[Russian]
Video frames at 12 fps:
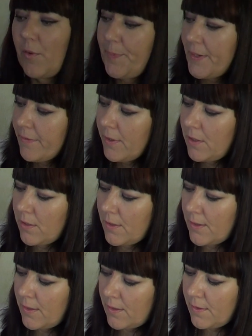Во-первых,
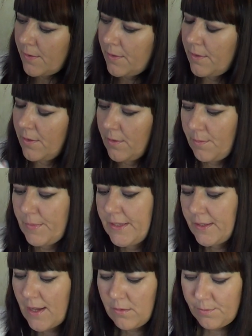э,
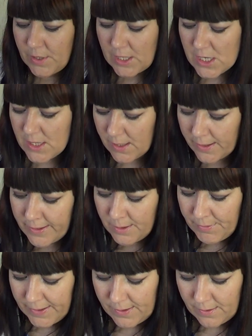материал, мне кажется,
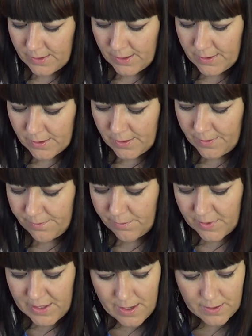голимая синтетика.
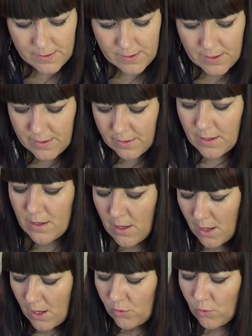Тянется она.
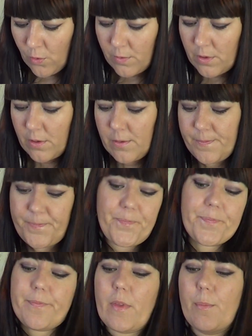Но э,
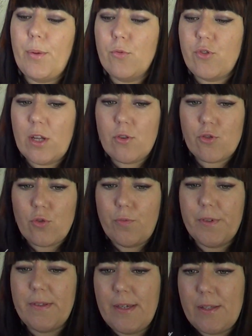получается, что
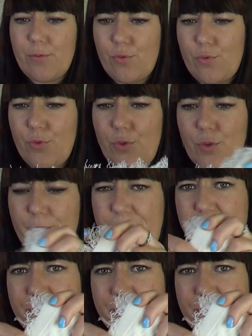вот здесь вот у нее